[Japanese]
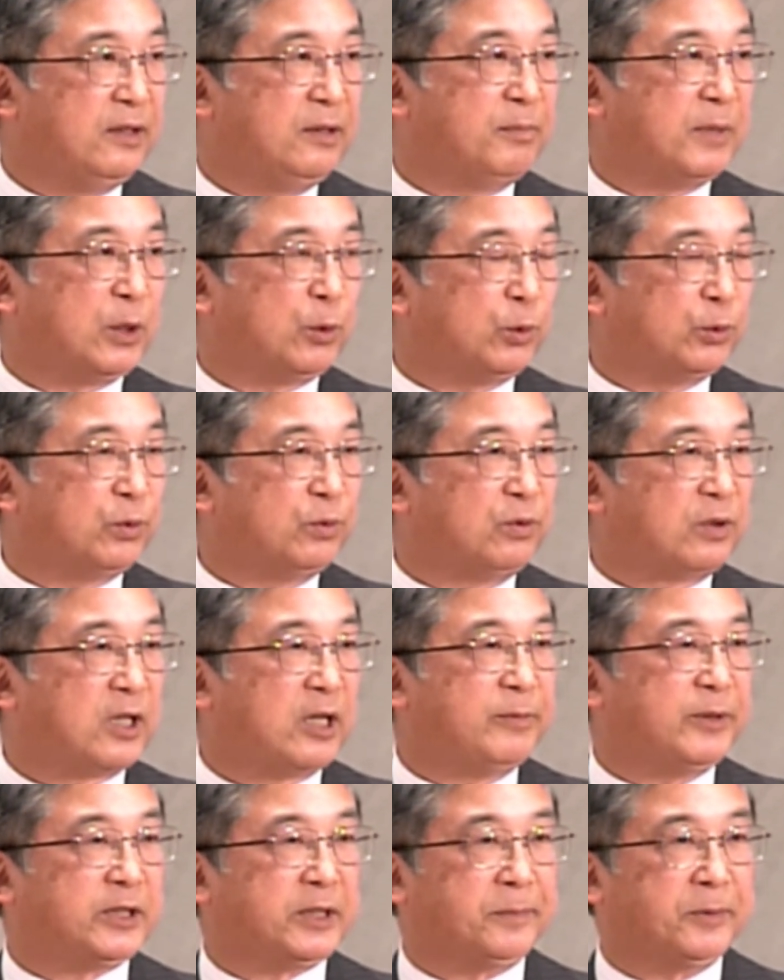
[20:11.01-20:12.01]
まことの
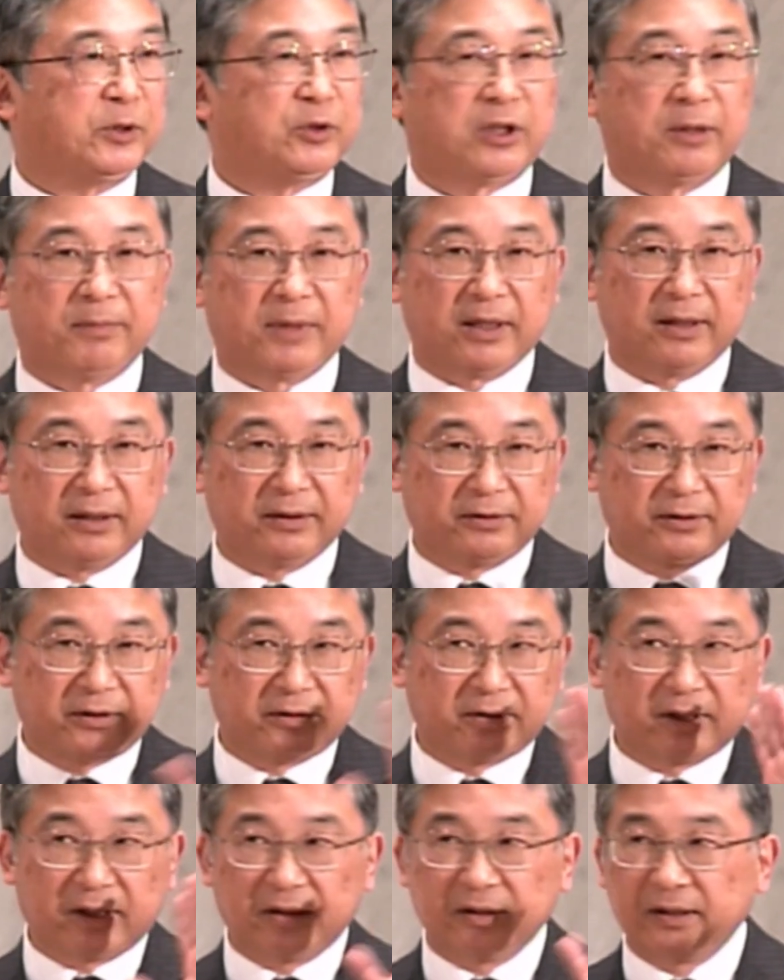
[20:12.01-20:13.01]
神様とは全
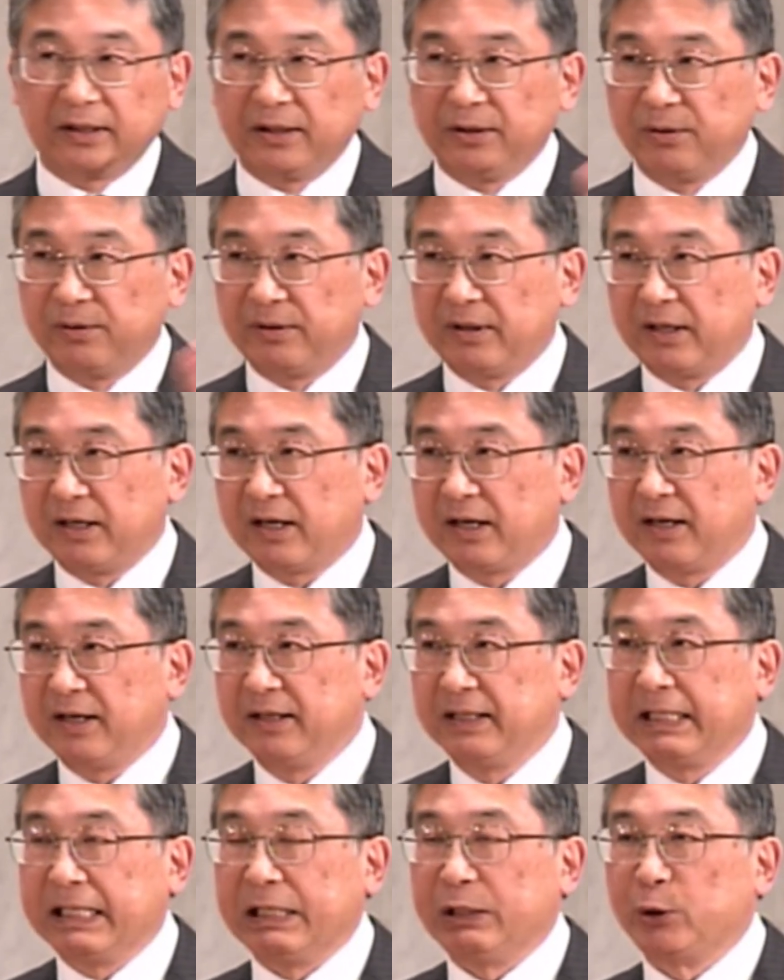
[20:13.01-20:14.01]
く関係のない
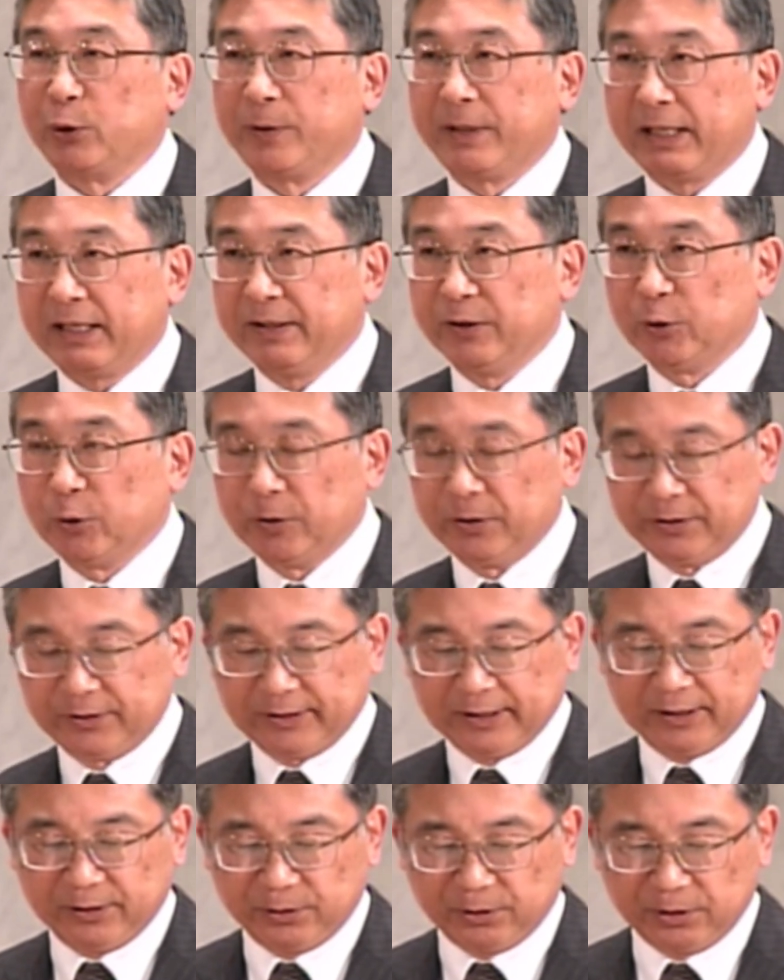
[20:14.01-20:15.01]
背景のない人
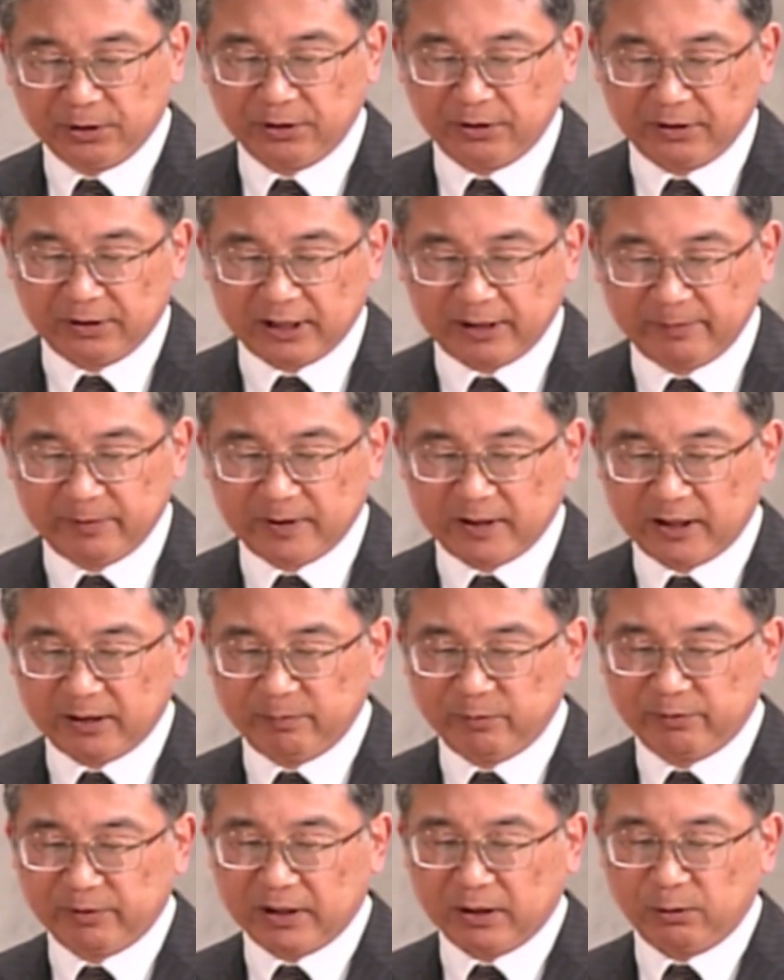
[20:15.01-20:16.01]
生を
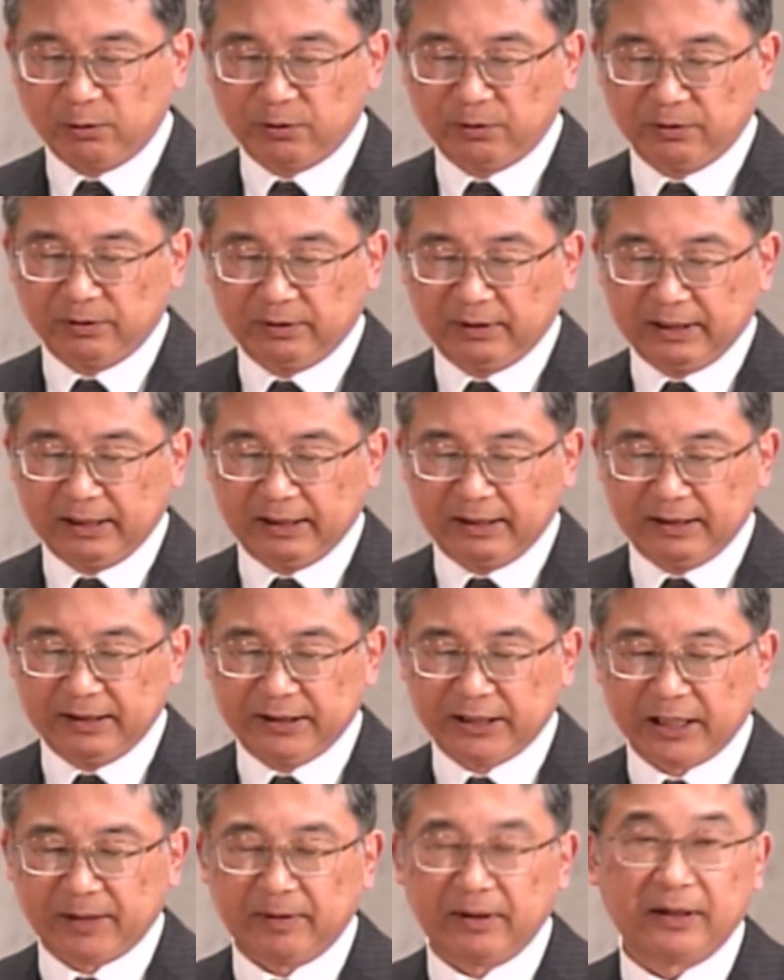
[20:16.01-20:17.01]
アブラハムは送って
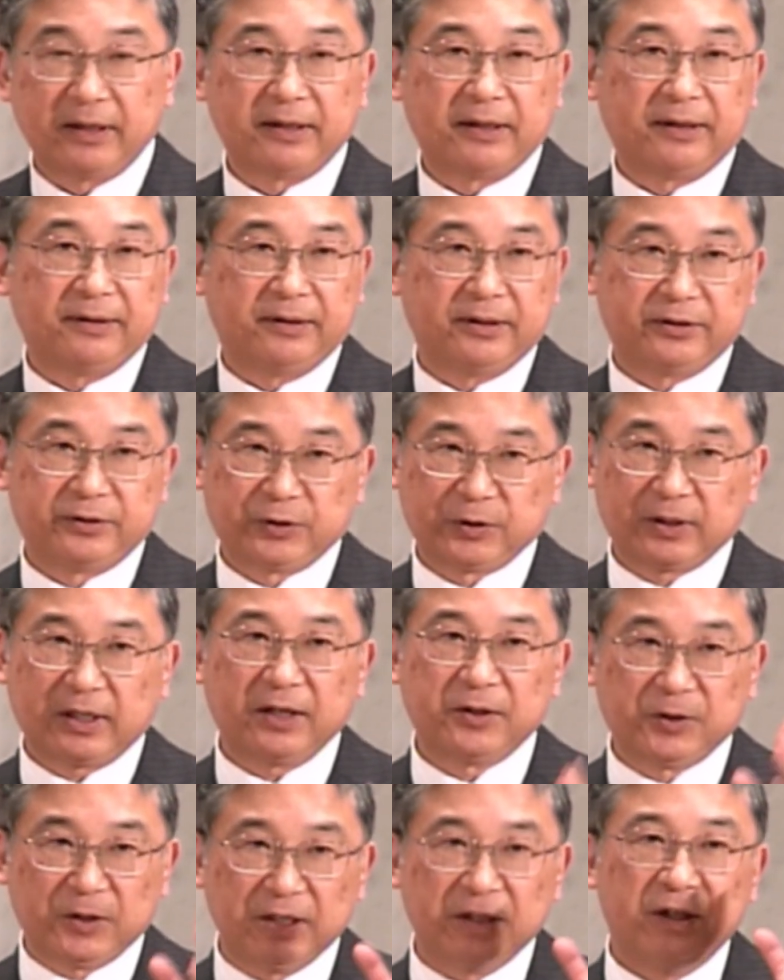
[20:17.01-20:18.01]
いたわけなんですし
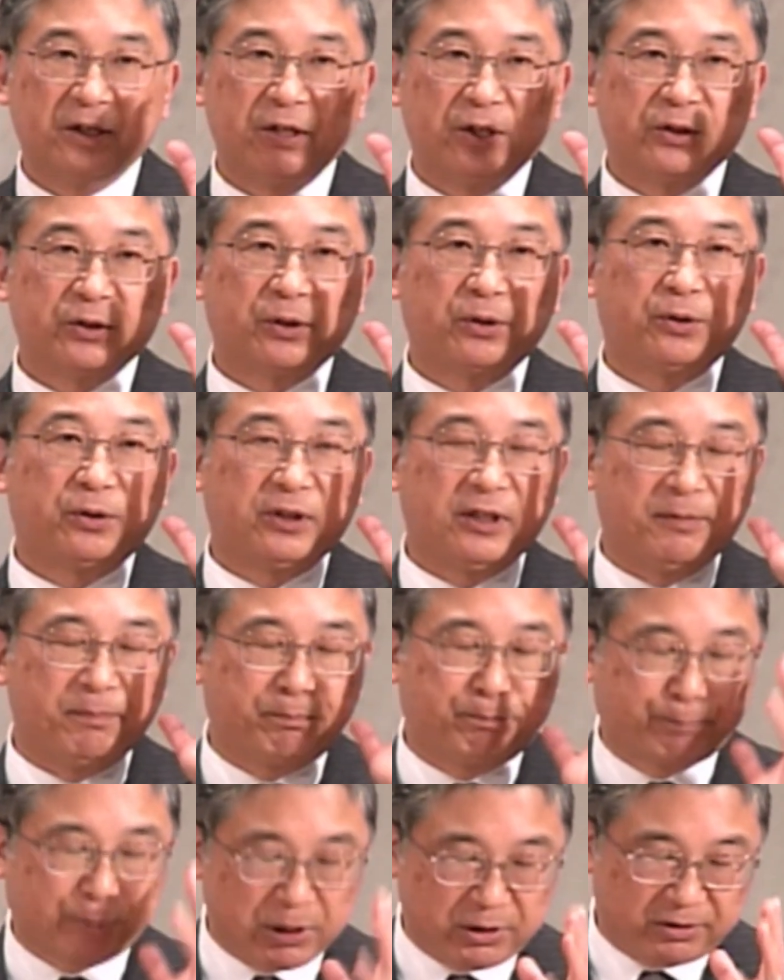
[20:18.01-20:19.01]
かしその時に
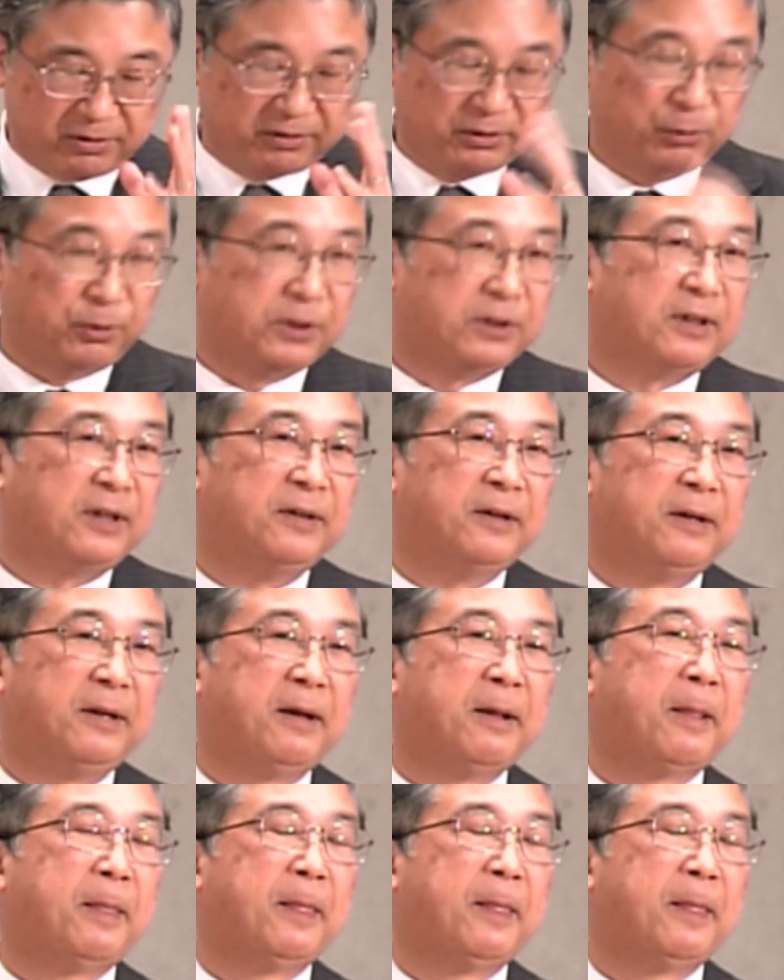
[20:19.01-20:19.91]
ボーンと起きたんだね